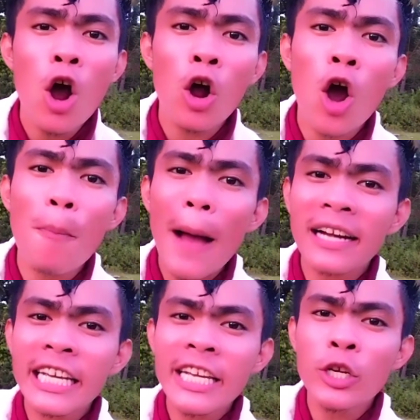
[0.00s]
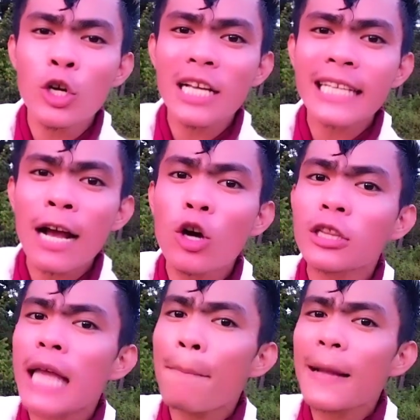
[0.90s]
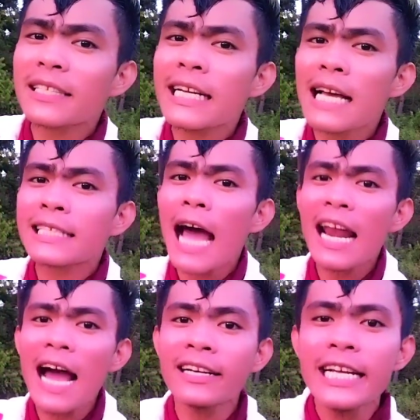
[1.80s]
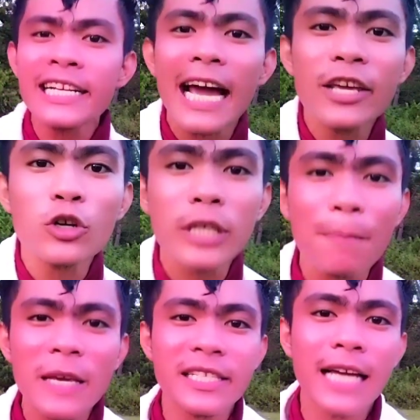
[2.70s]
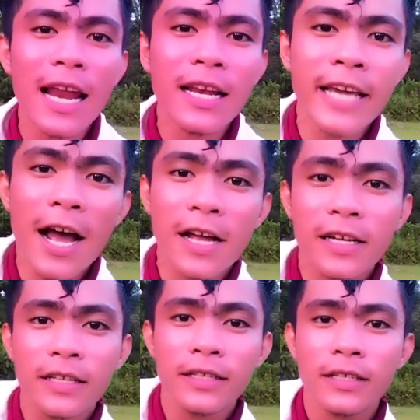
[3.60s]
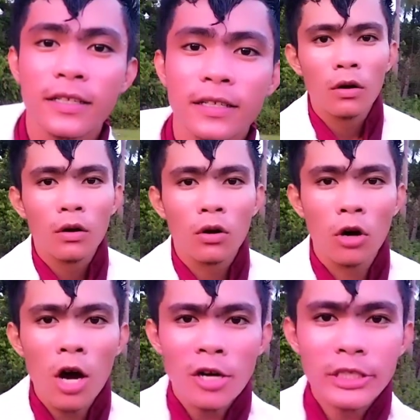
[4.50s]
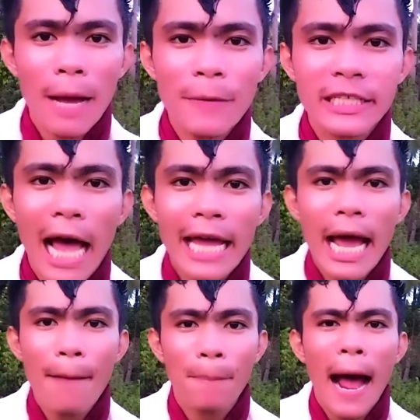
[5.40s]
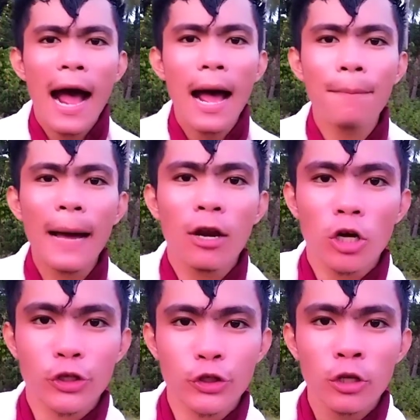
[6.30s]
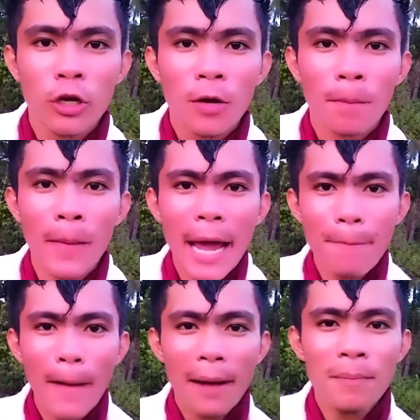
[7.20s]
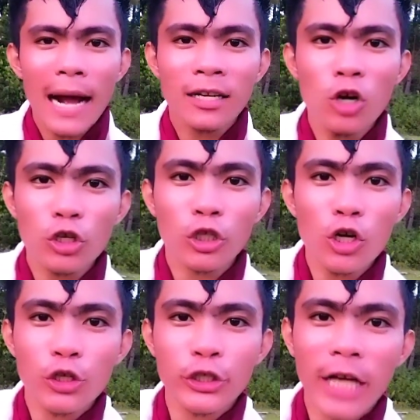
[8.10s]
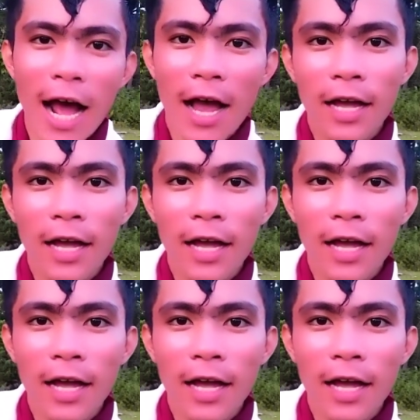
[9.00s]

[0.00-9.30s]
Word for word: ko, pag di nyo nasagot, dapat sinasalang din kayo sa piskalya. Kung sa Bisaya pa, abalos, may pag maglus-lus ka.